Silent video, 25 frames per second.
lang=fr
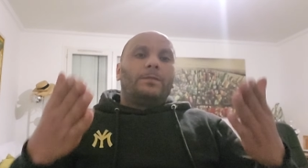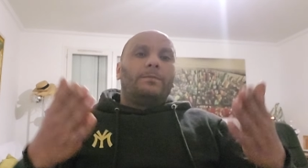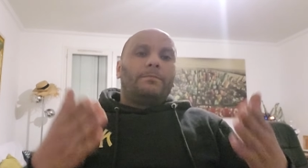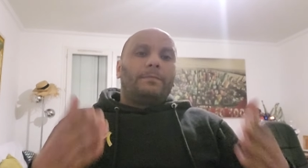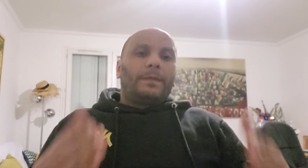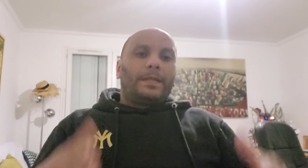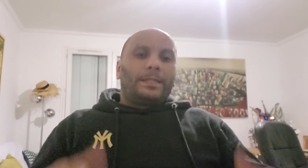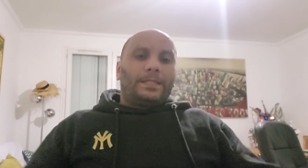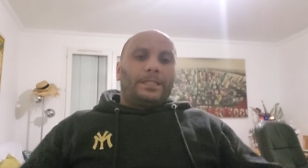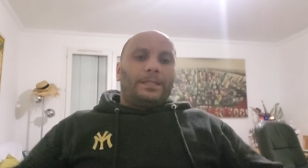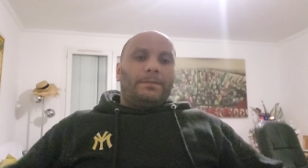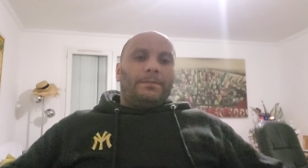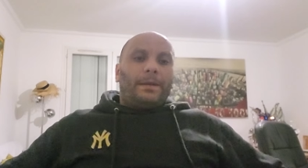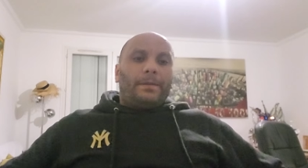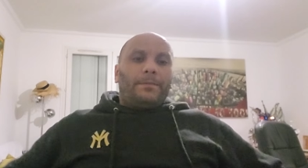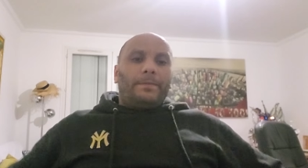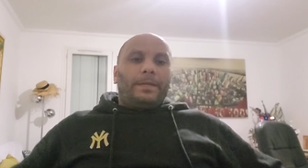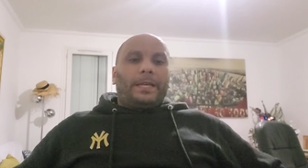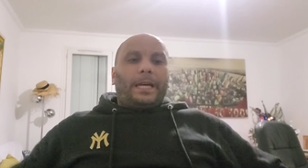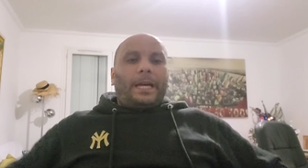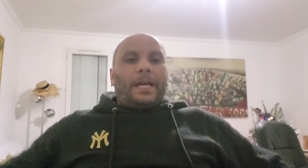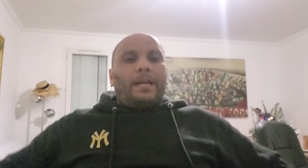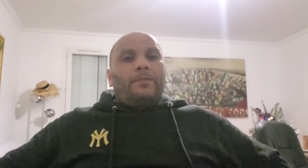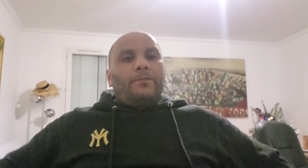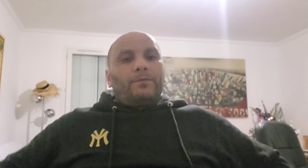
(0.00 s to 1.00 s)
ma team
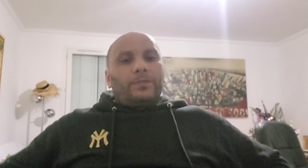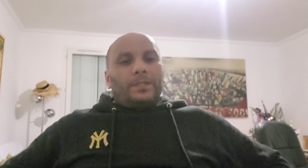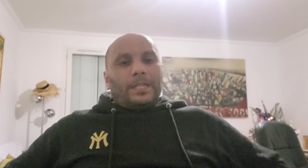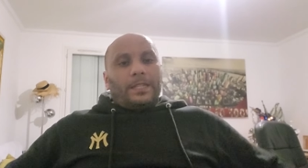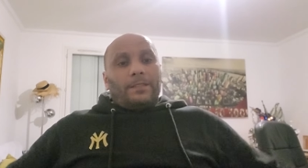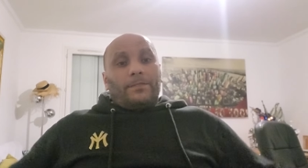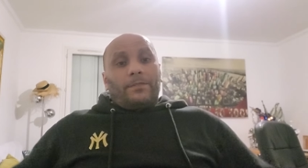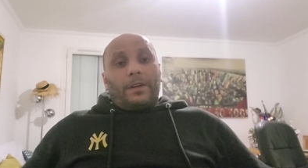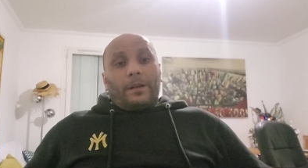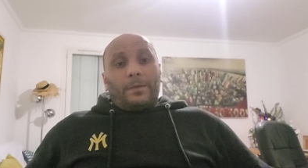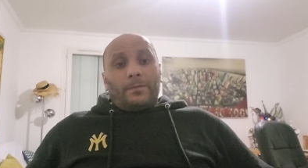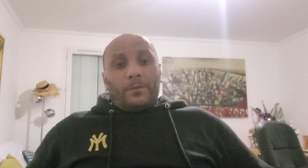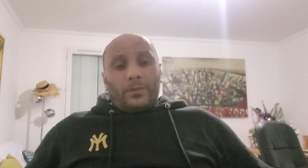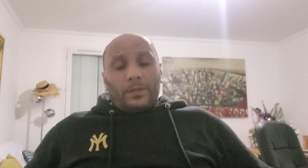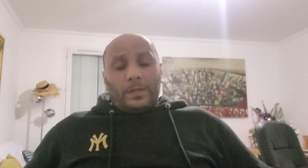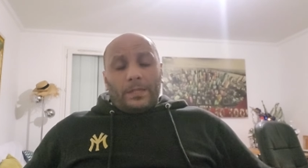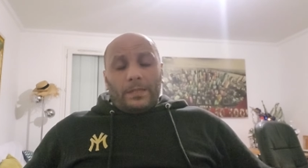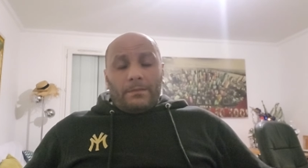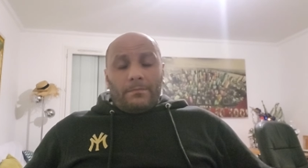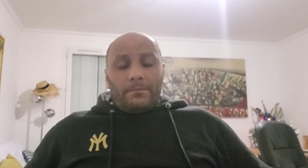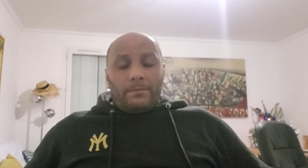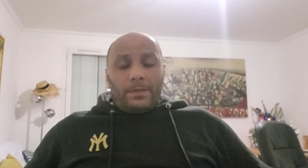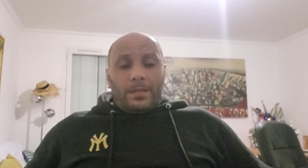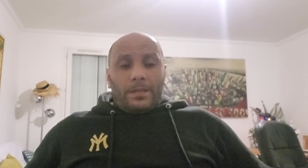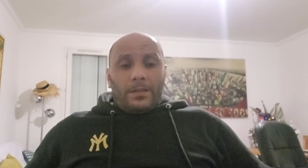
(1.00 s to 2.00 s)
MY, vous êtes vraiment
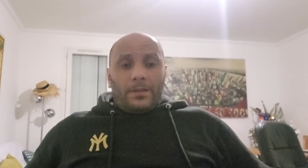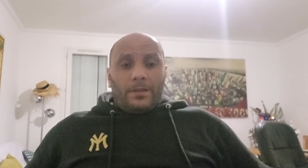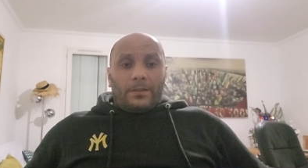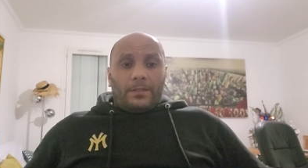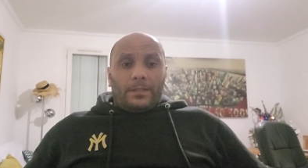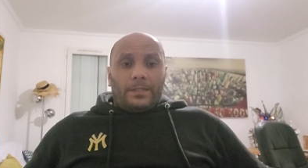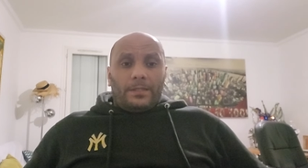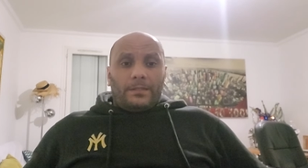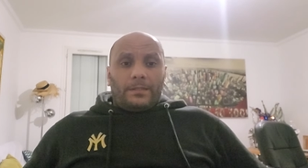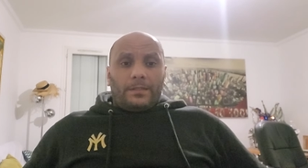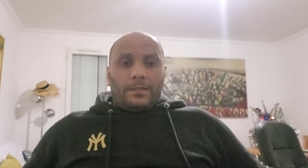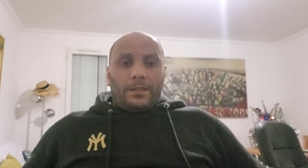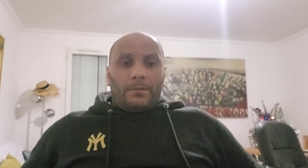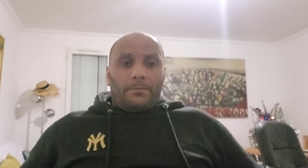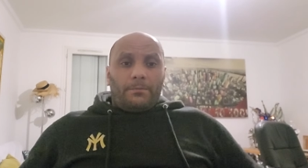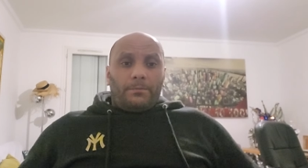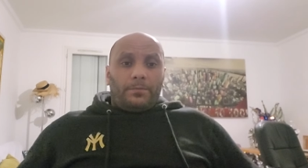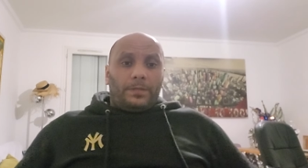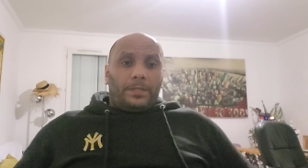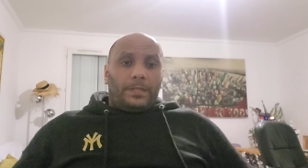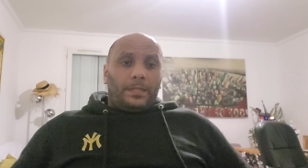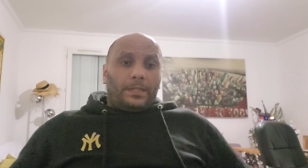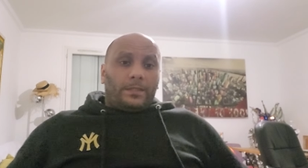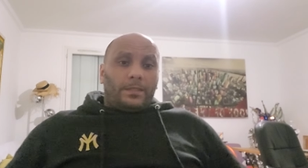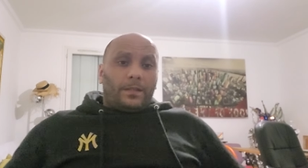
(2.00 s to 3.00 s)
les meilleurs, les
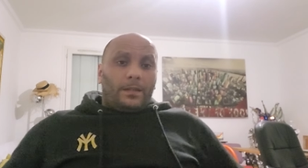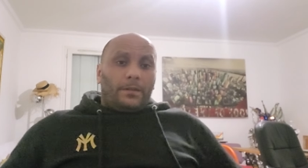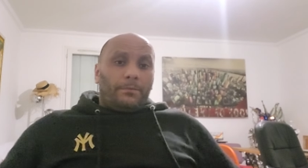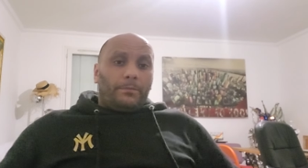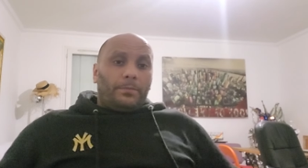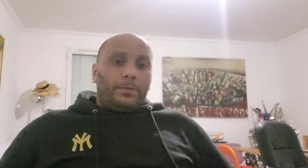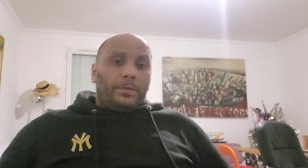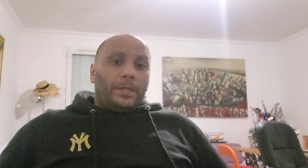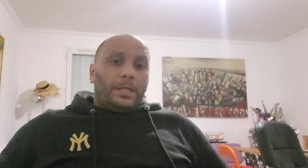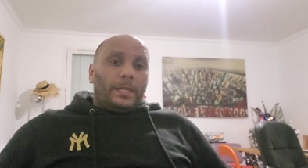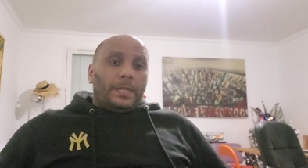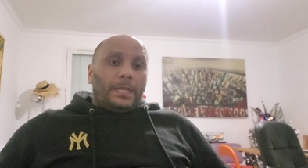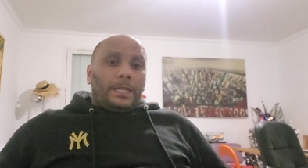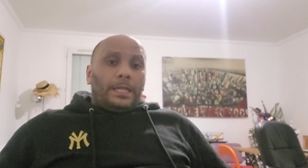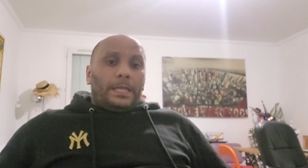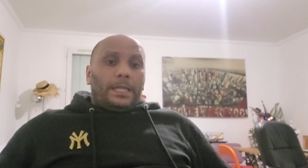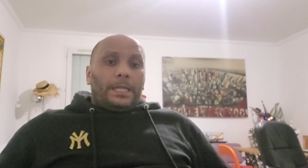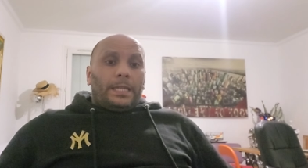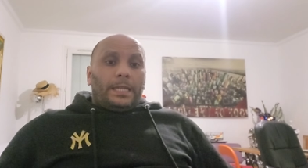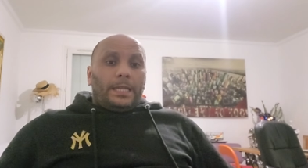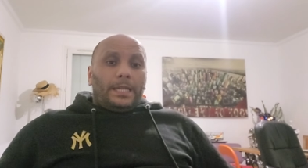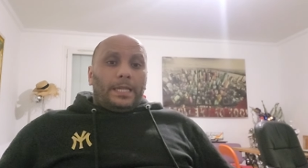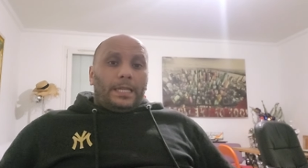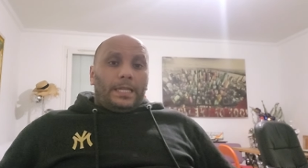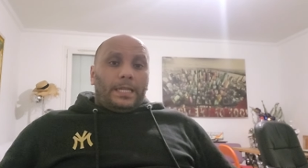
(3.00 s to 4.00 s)
tops des tops.
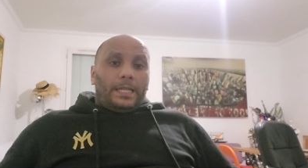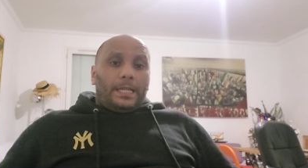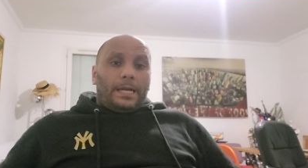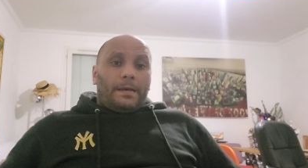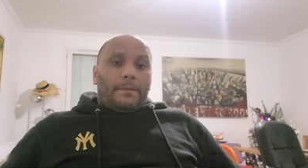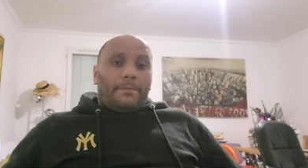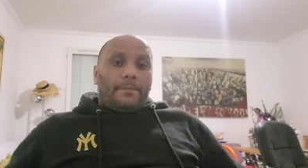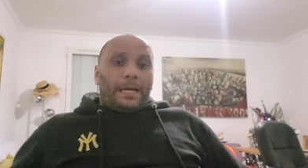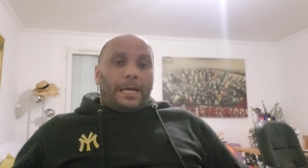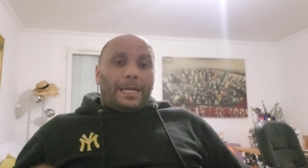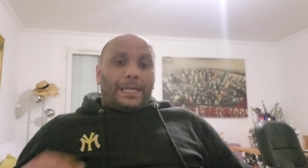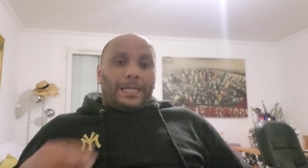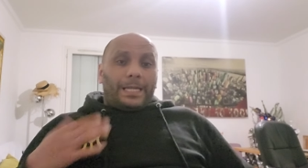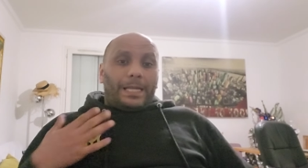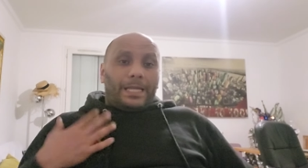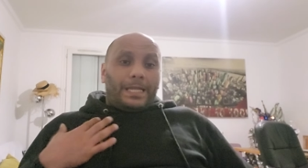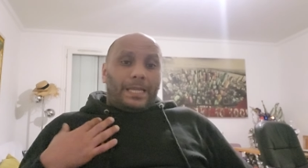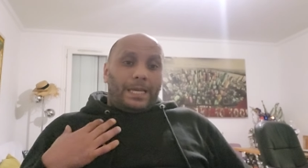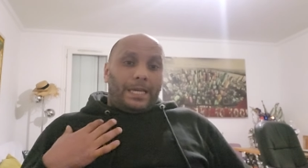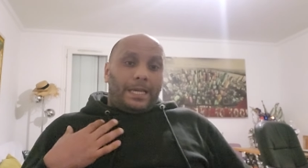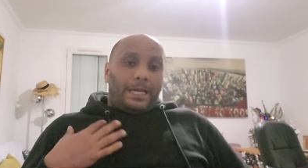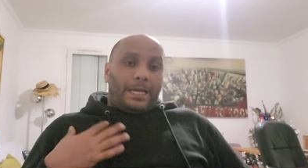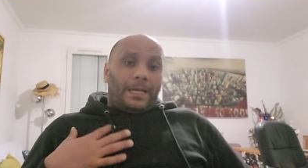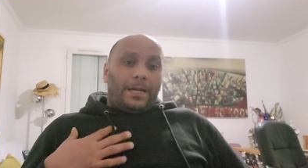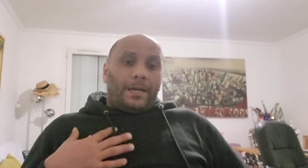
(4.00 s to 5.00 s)
Et la marque,
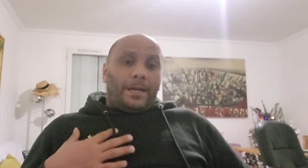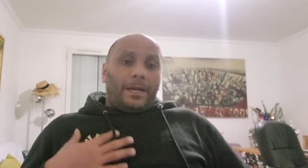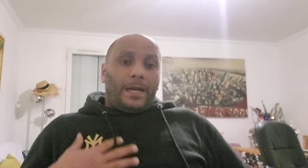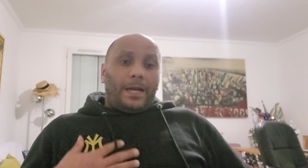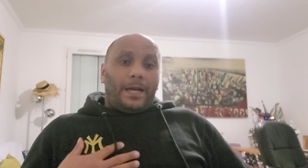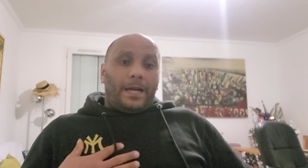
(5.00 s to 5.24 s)
elle est.